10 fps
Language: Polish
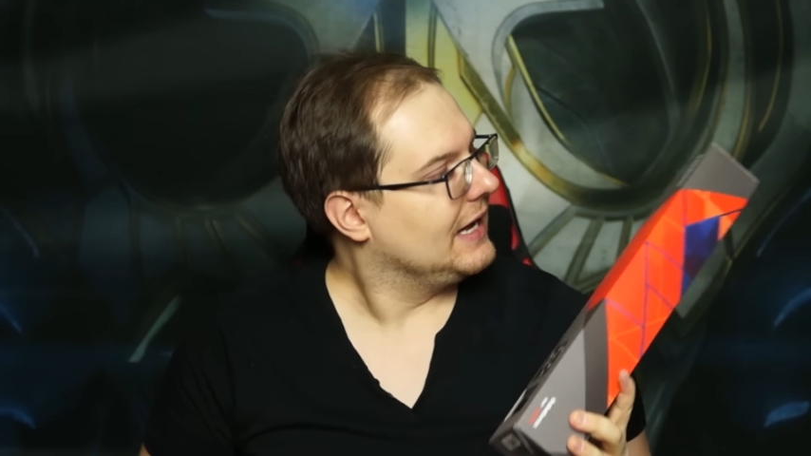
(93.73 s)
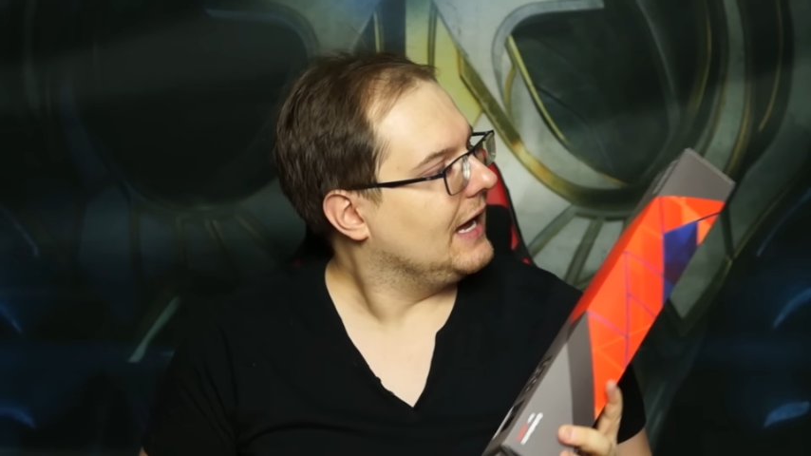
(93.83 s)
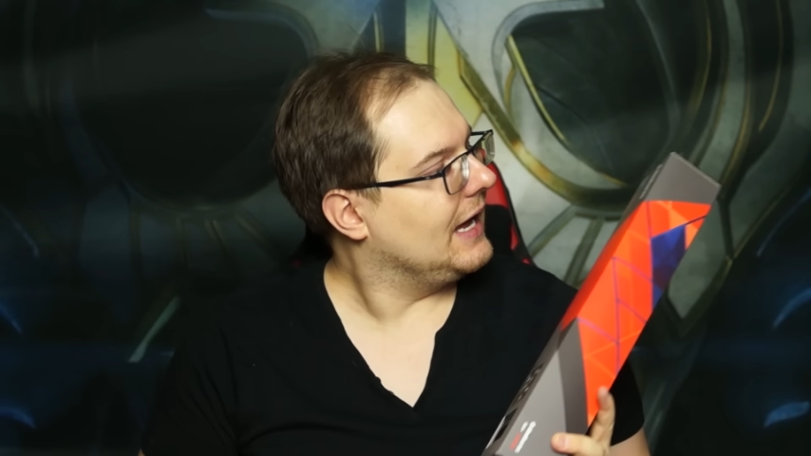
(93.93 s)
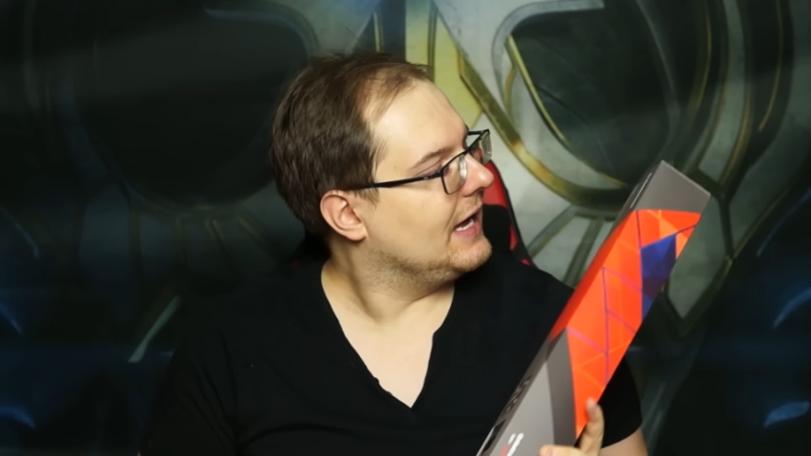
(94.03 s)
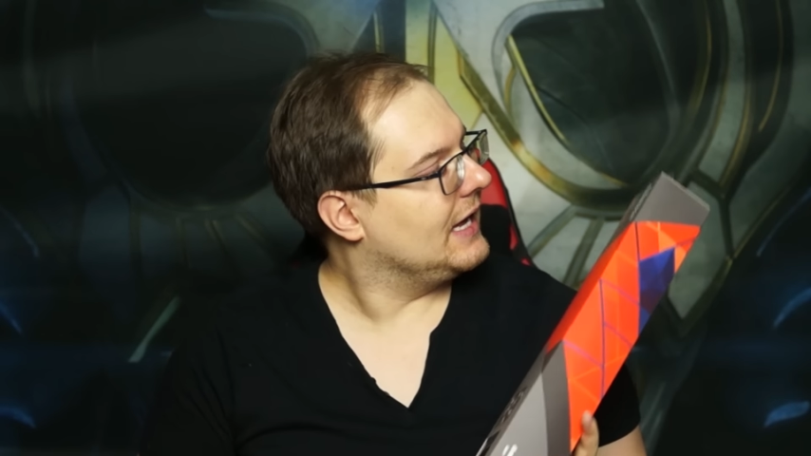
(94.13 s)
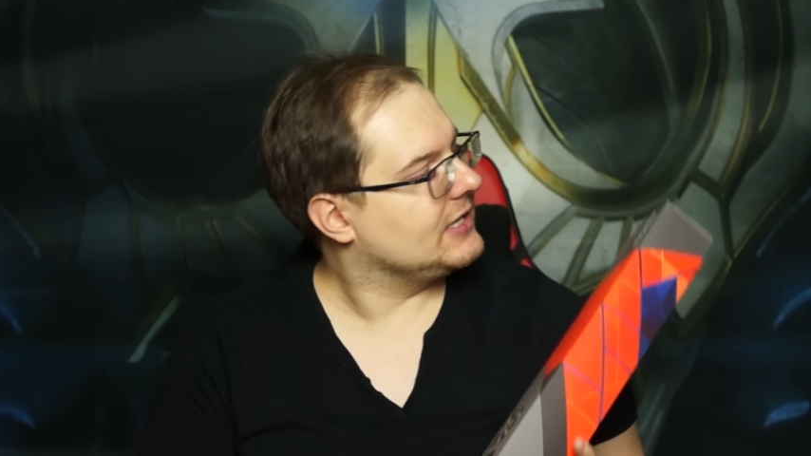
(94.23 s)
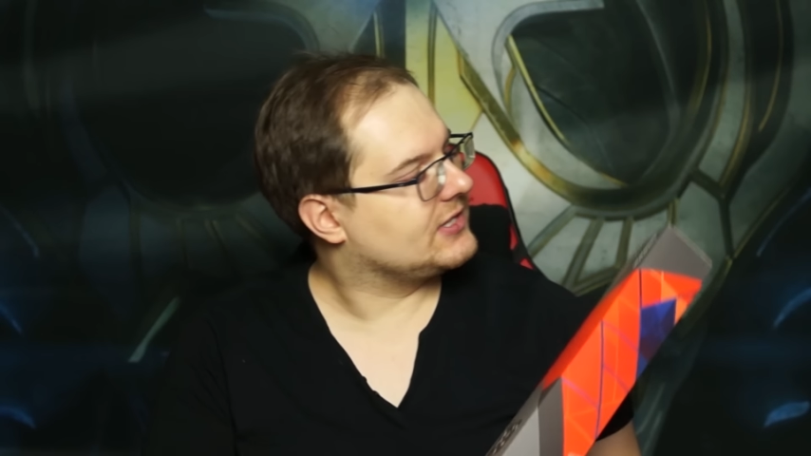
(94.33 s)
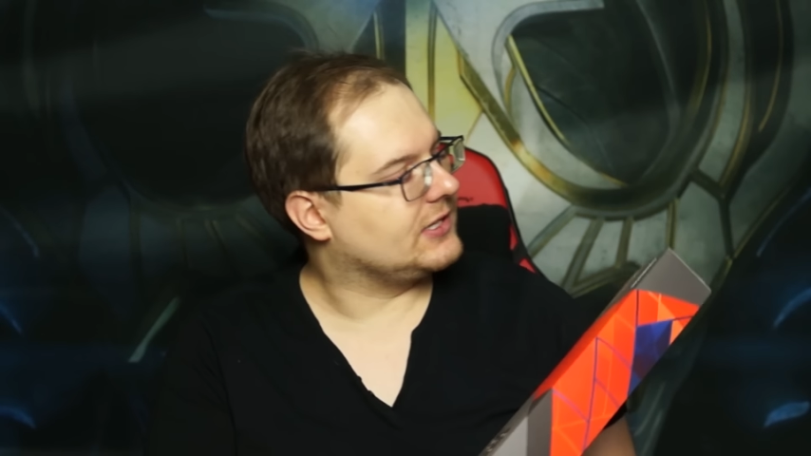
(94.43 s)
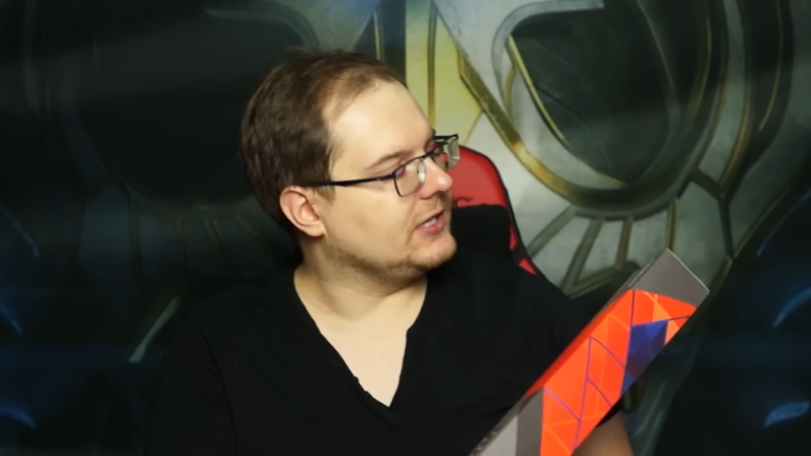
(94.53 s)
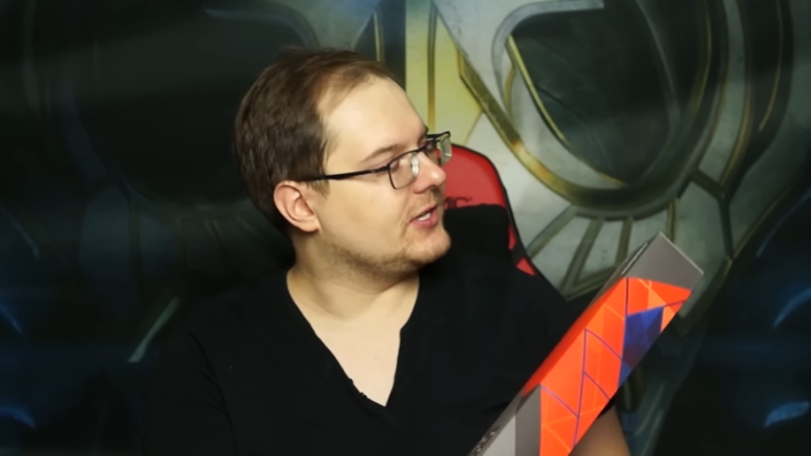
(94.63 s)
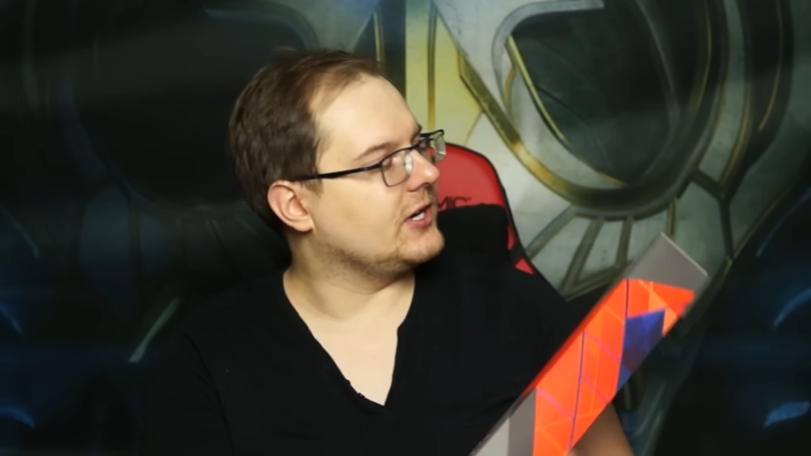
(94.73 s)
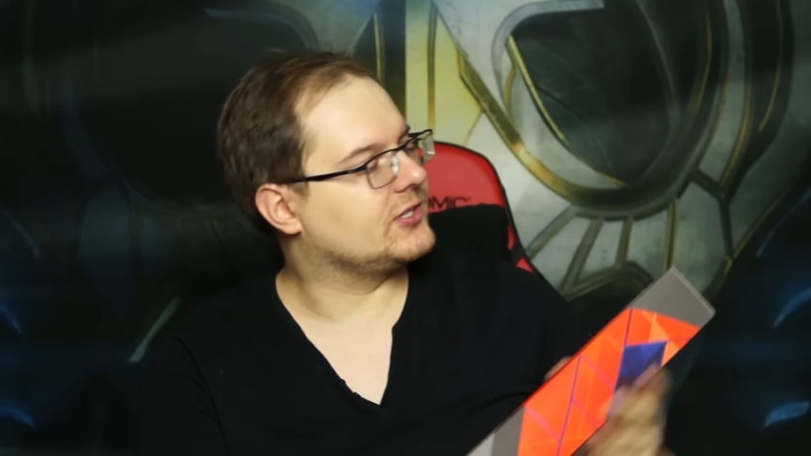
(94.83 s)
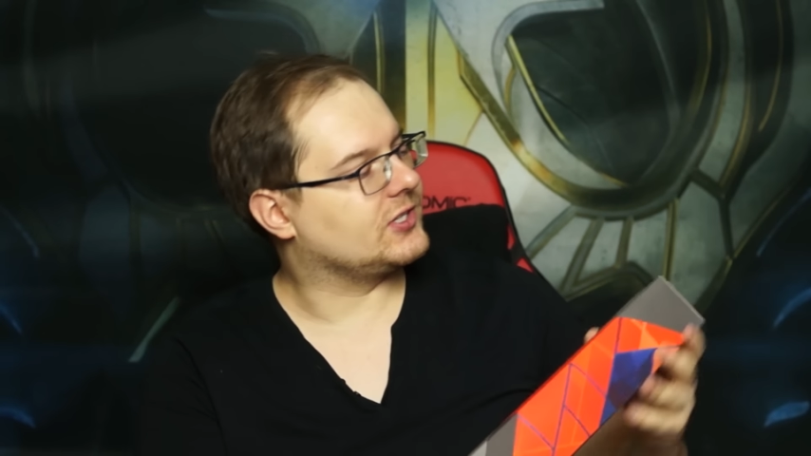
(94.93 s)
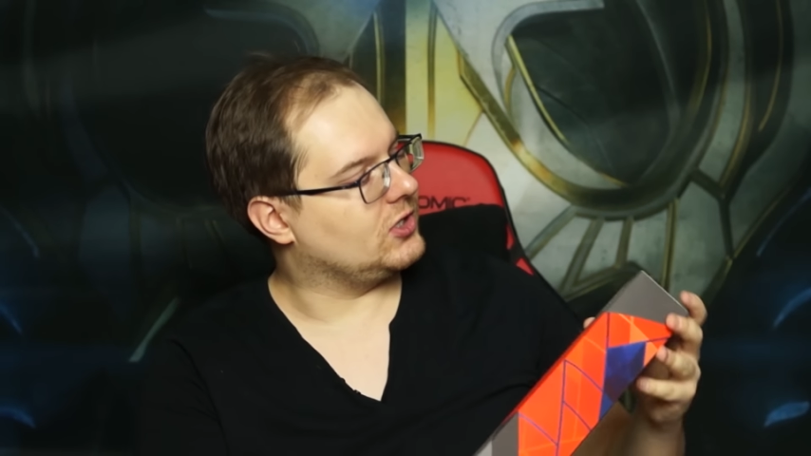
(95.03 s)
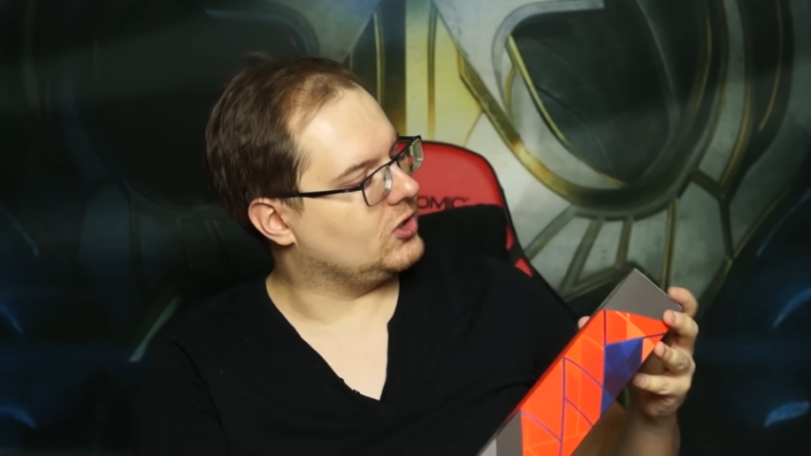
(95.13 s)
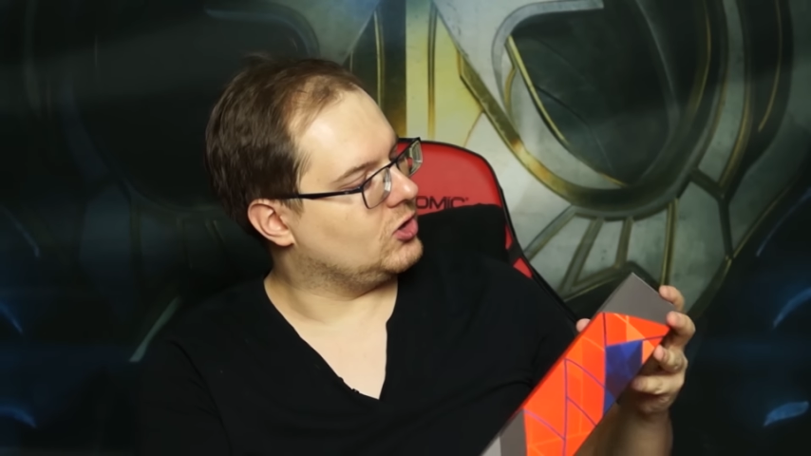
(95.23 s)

E, SteelSeries